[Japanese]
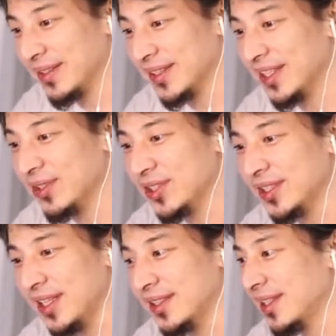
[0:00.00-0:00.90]
緊急事
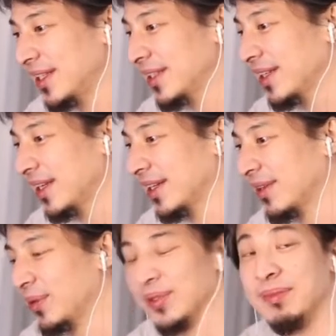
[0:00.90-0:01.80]
態宣言
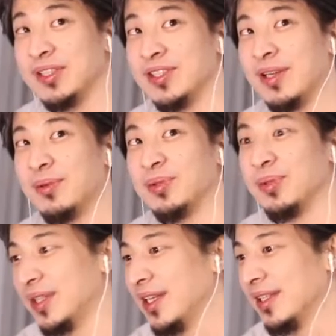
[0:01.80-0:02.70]
を今したこと
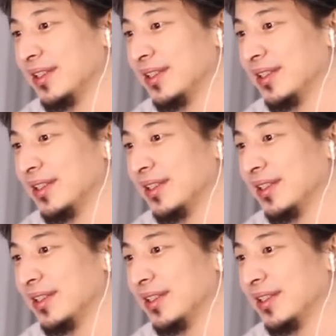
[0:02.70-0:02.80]
で、